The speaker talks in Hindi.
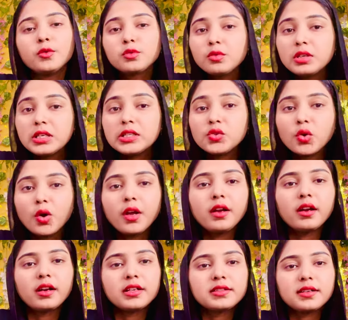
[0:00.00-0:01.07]
उसको
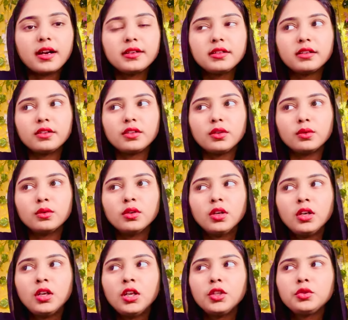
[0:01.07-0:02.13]
इन्जॉय करना स्टार्ट करते हो
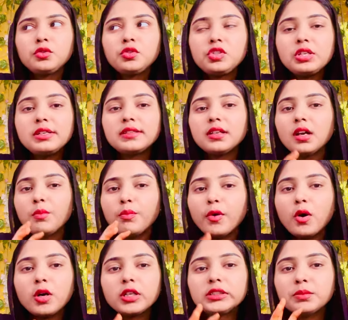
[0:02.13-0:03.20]
तो चीज़ें ना
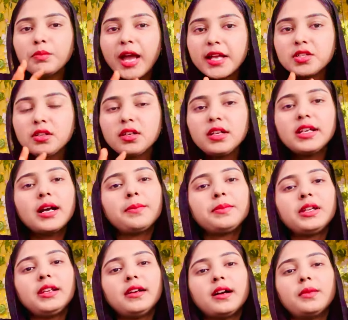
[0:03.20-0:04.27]
बहुत मैजिकली
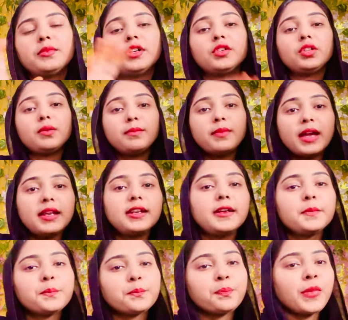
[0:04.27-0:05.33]
आपके लिए काम करती है
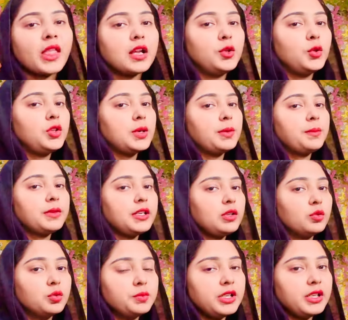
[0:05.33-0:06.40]
मैंने क्योंकि अब हम
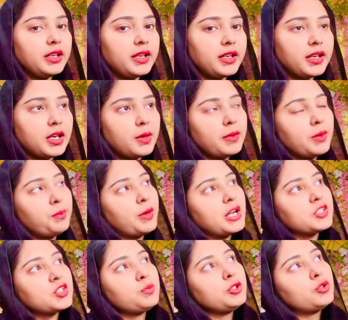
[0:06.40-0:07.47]
कहीं घूमने गए हैं हम अब
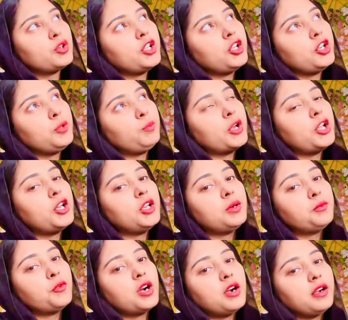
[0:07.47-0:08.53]
पास्ट में तो रहेंगे नहीं पहले
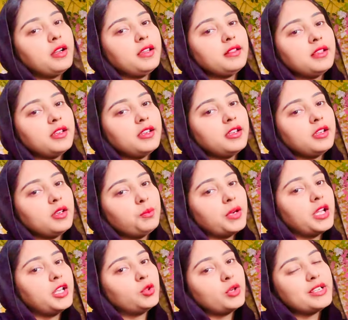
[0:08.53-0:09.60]
हम वहाँ गए थे
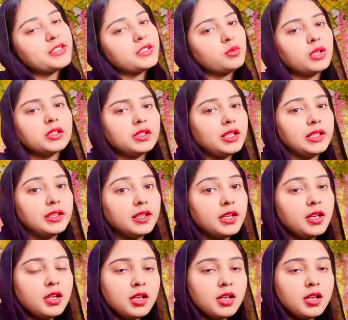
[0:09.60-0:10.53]
पहले तो ऐसे हुआ था नहीं